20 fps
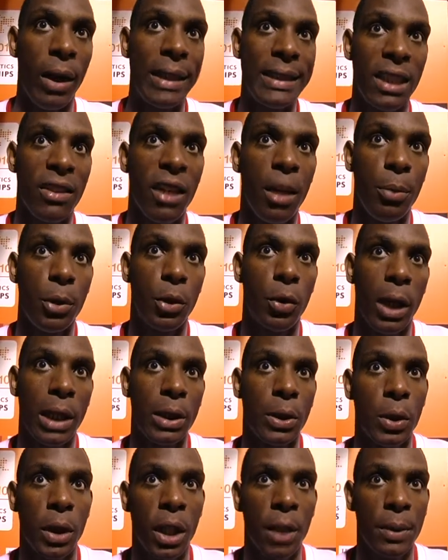Ouais, c'est vrai, plutôt
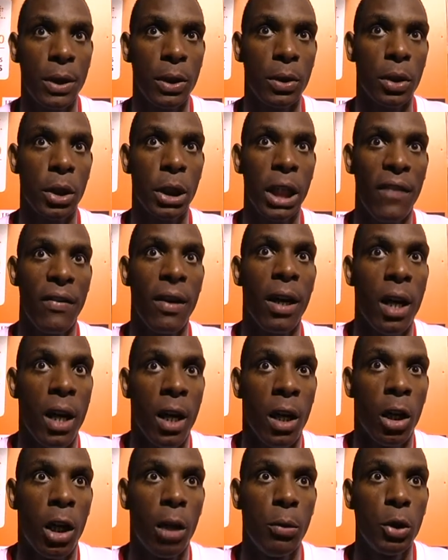assuré parce que j'avais,
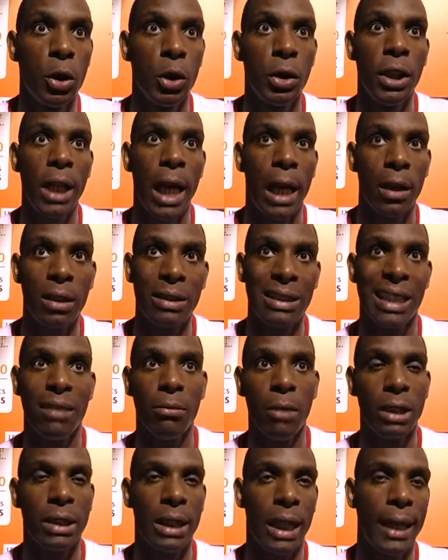comme je dis, à
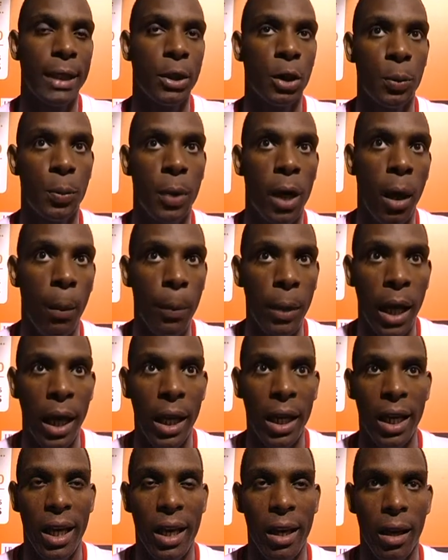l'entraînement, ça allait super
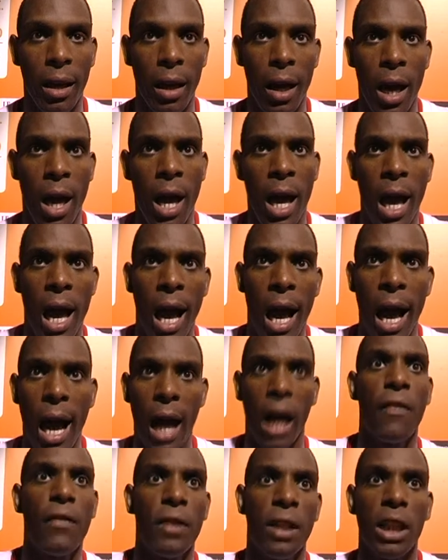bien et euh,
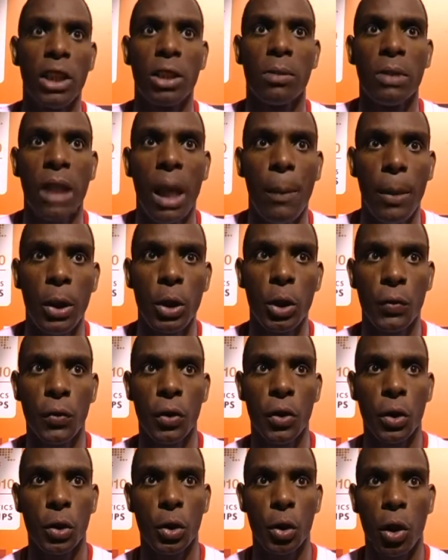arrivé là, je me d'appel, j'ai
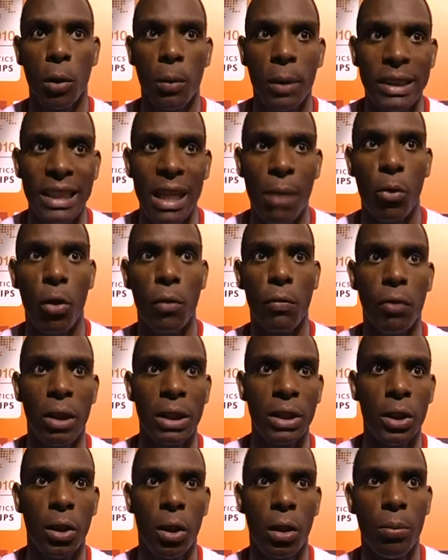vu que je commençais à me
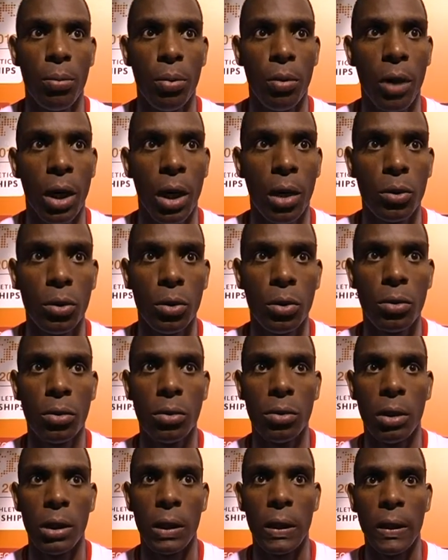refroidir un peu, alors du
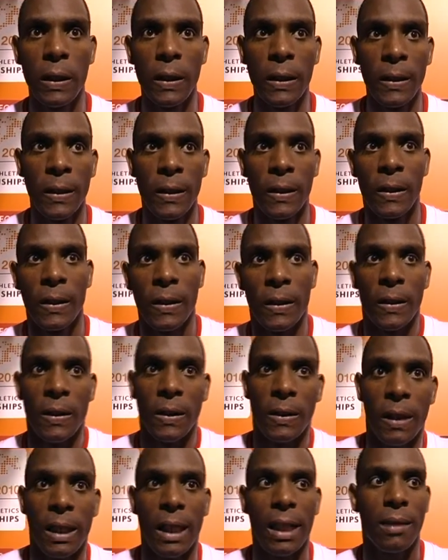coup, euh,
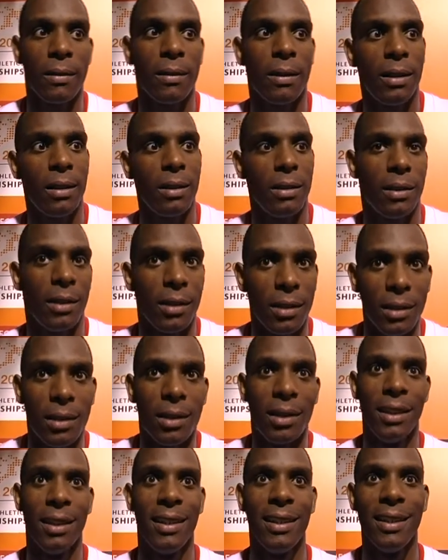voilà quoi. Euh,
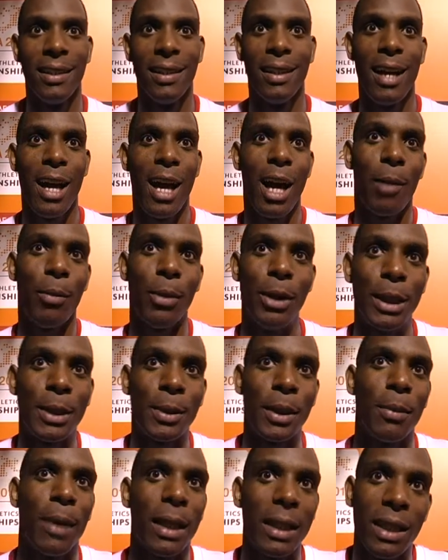mon
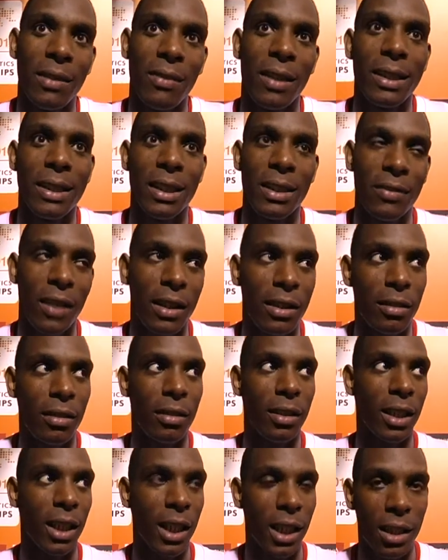esprit m'a dit, vas-y, va
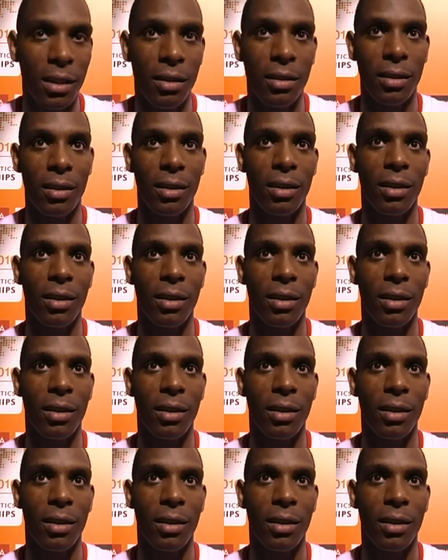tranquille.